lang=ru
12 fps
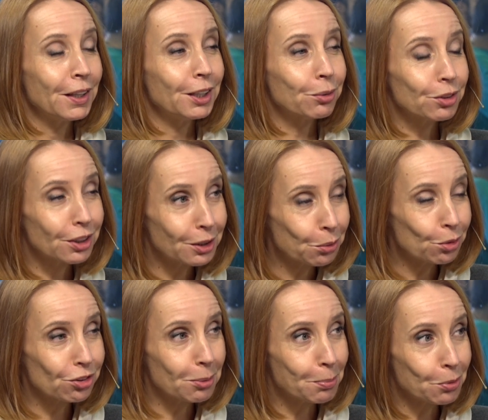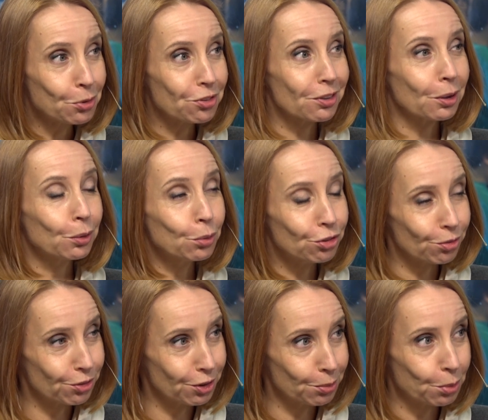И вот на такой запрос лучше
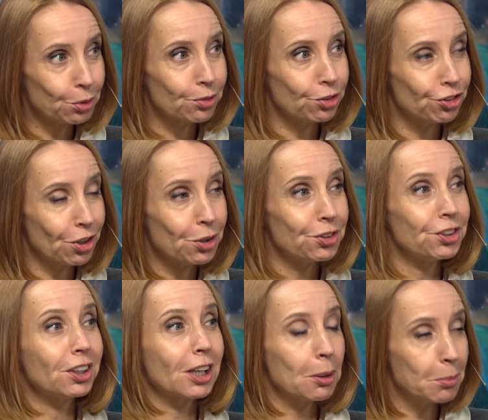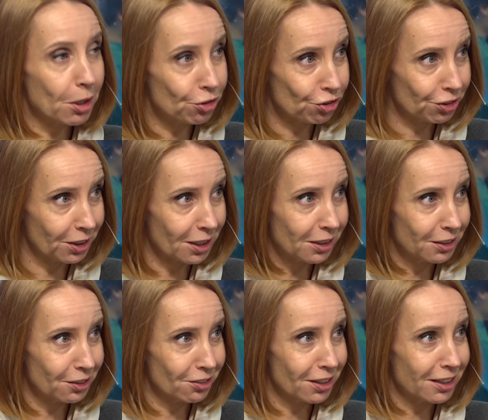всего отвечают некоммерческие
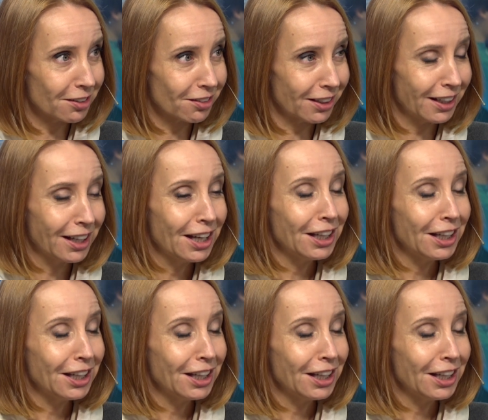организации.